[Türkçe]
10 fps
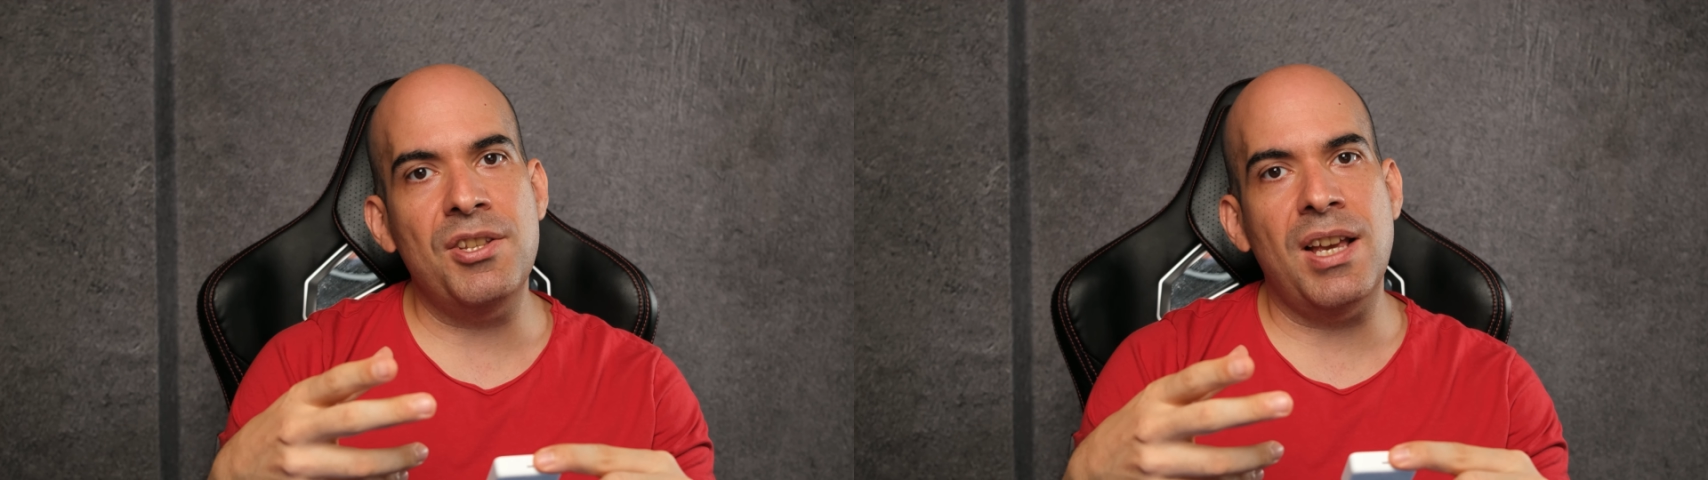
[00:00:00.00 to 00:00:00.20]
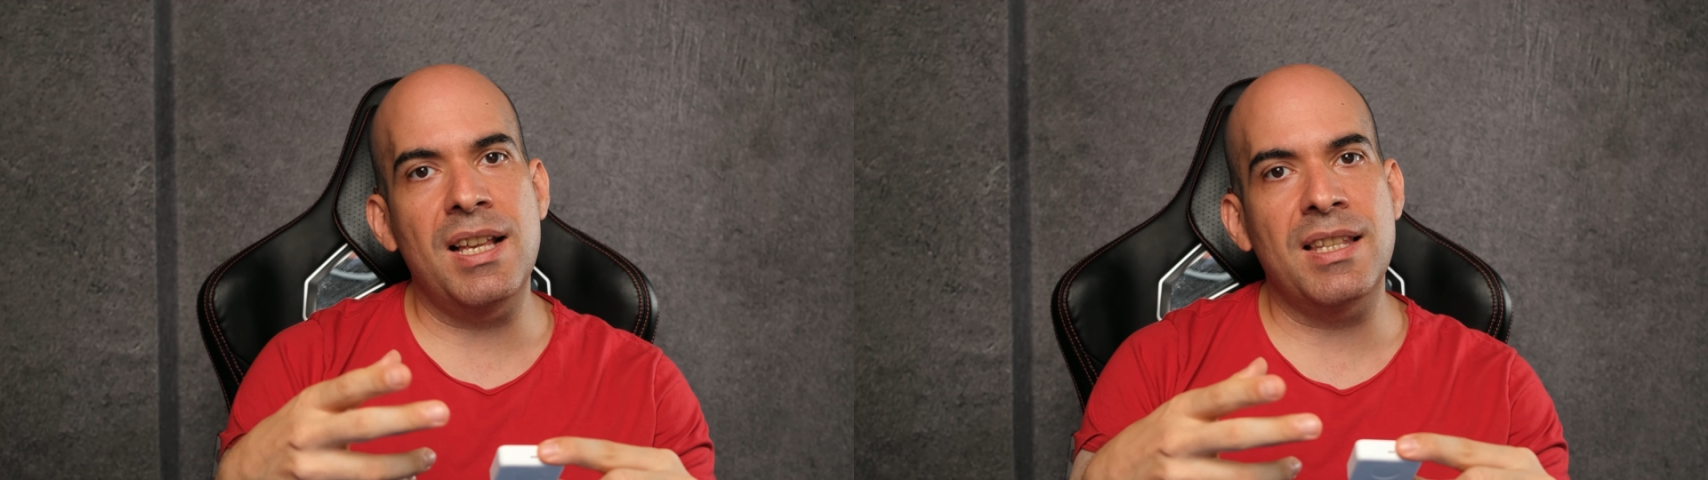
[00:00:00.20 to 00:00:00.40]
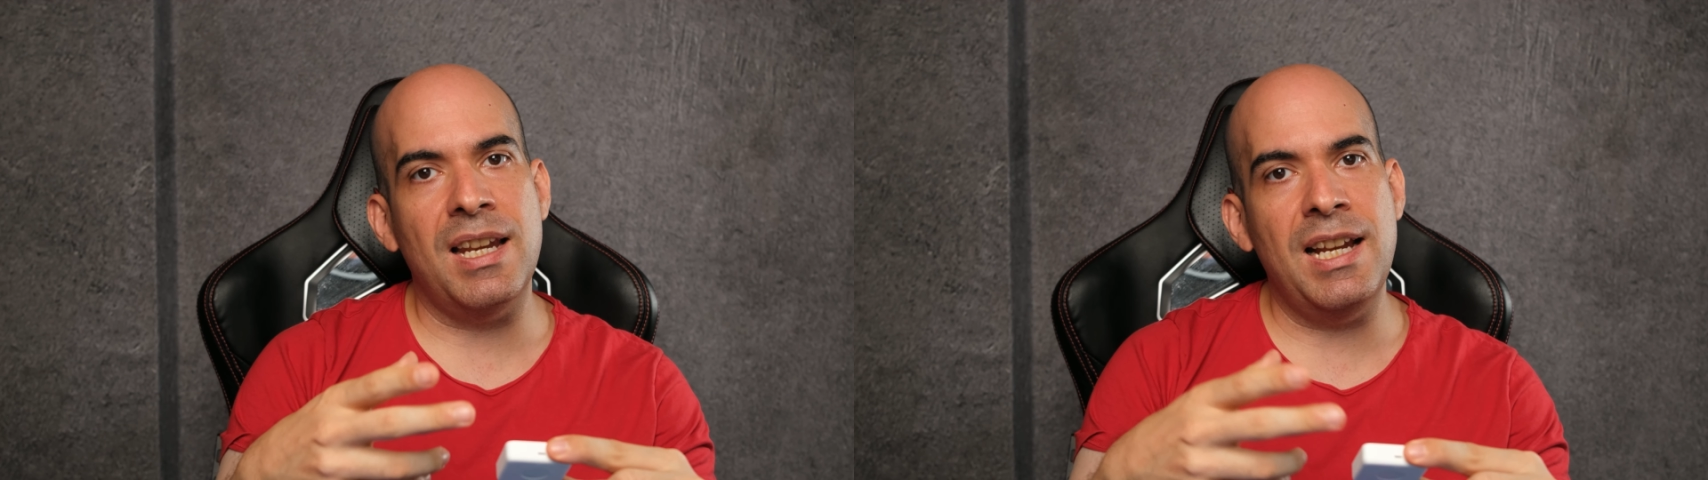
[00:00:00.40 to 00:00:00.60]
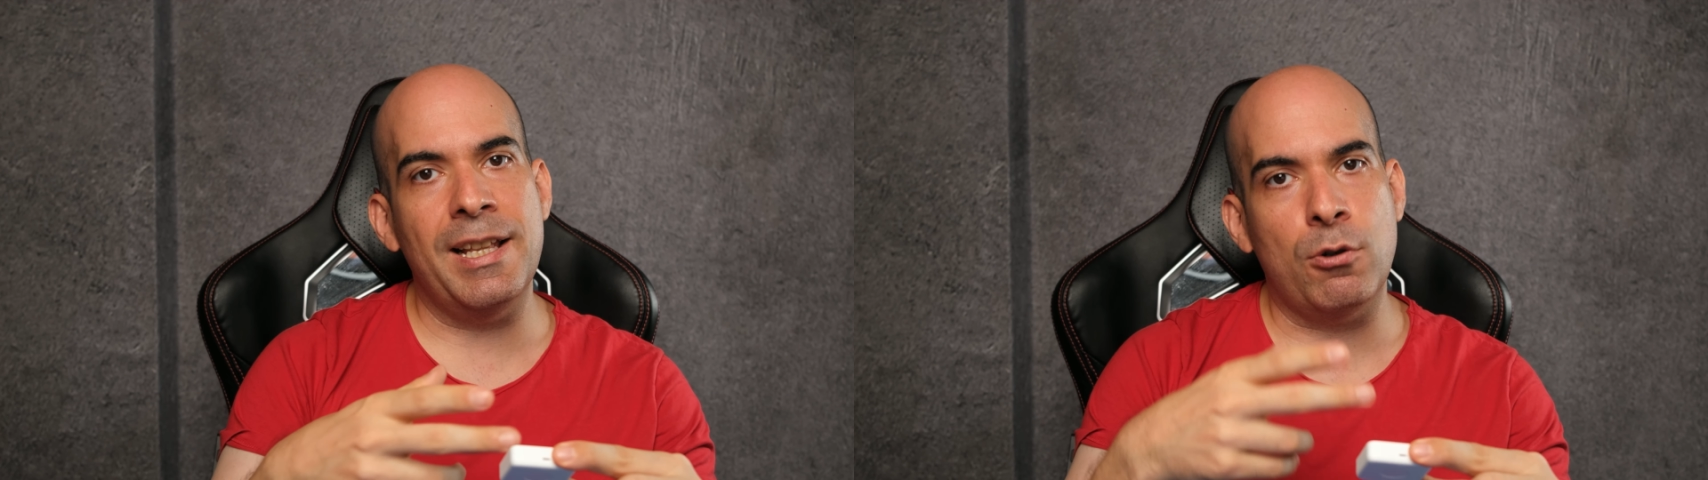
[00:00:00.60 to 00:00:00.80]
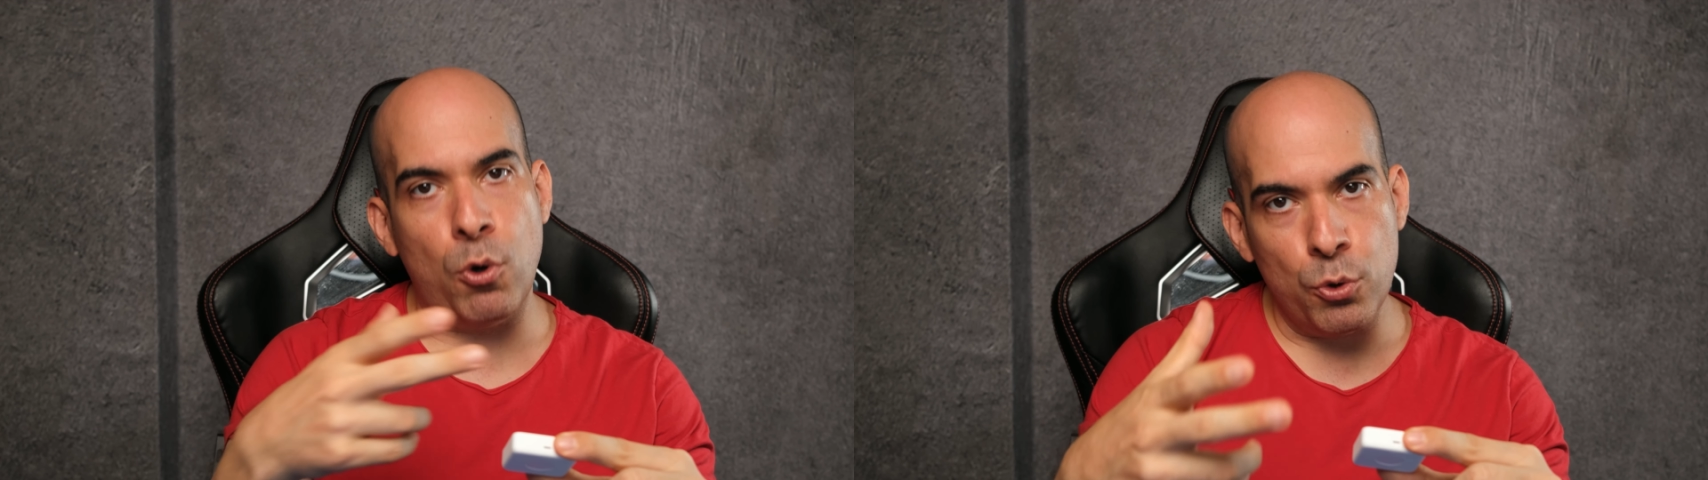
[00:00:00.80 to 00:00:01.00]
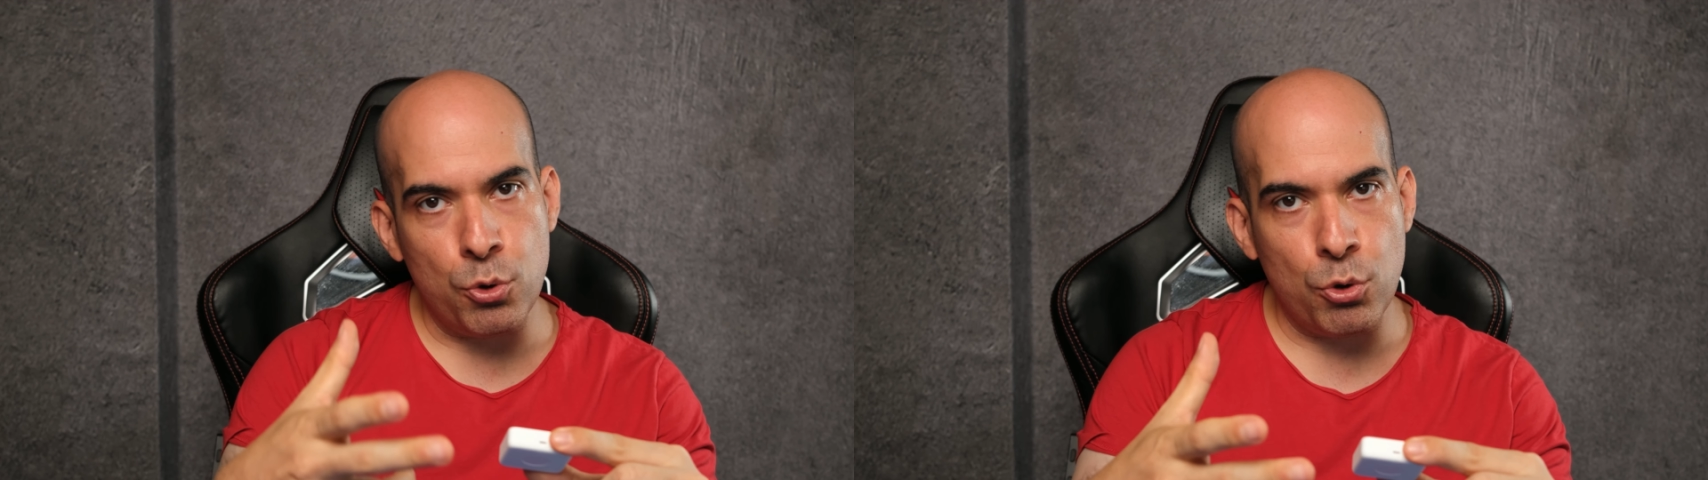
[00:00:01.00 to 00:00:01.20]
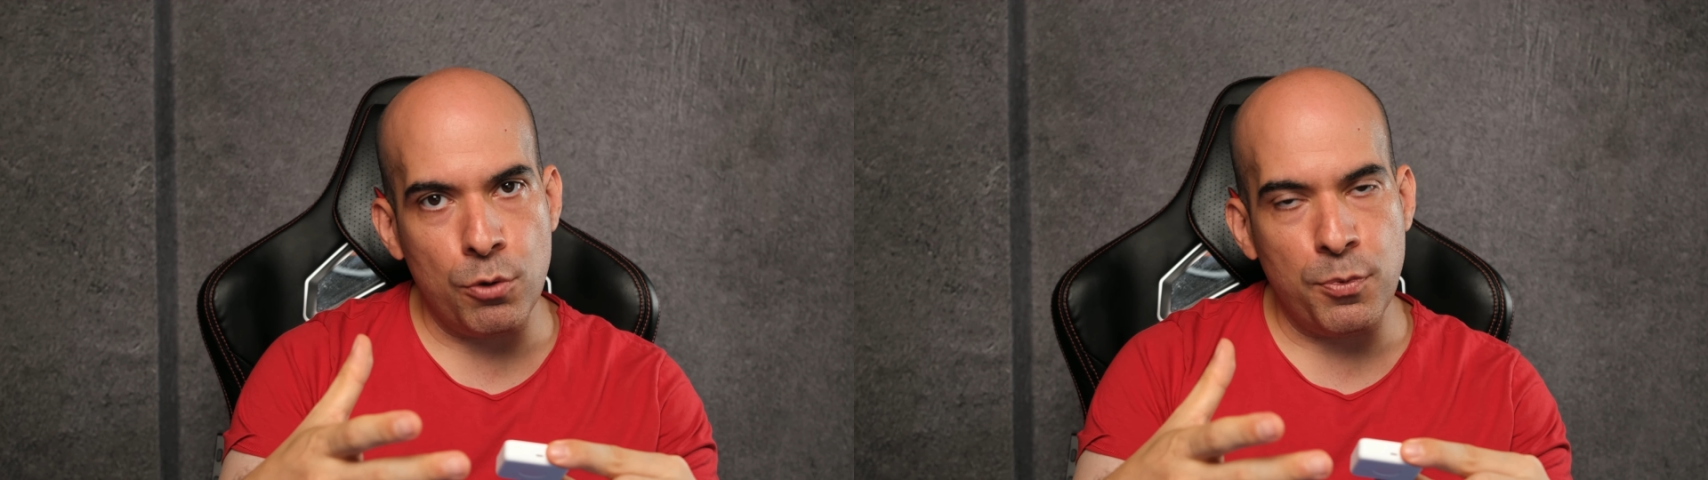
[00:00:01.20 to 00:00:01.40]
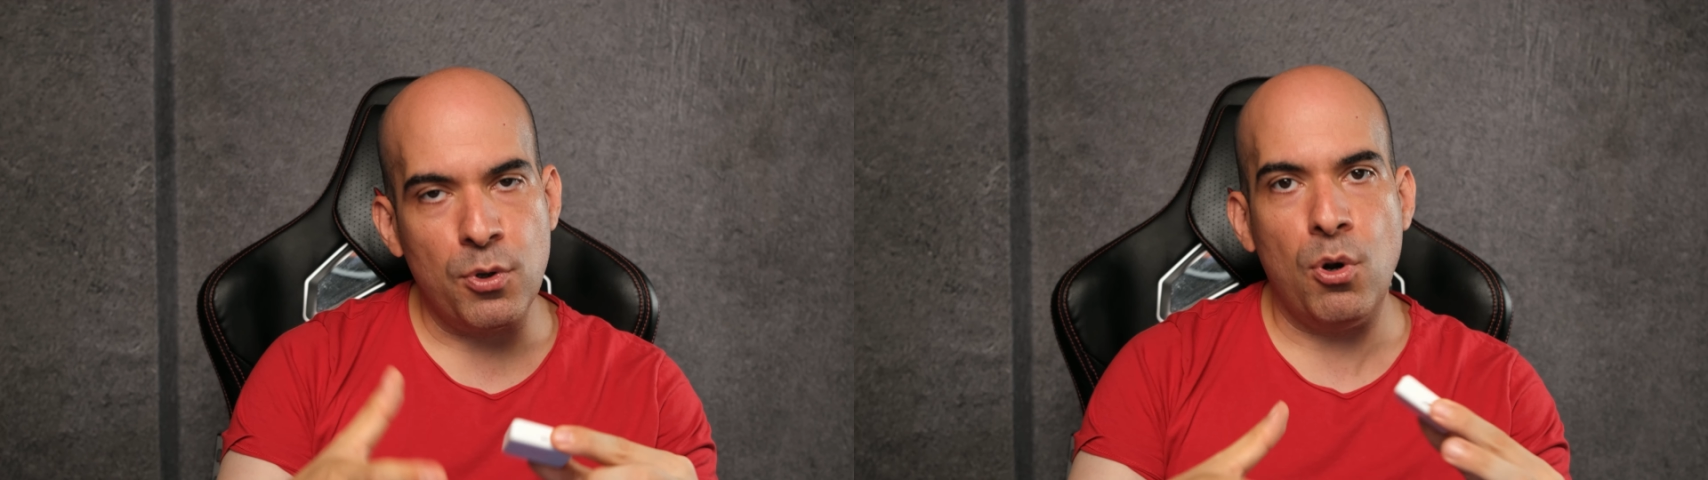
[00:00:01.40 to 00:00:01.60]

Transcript: cihazlarıyla da konuşturup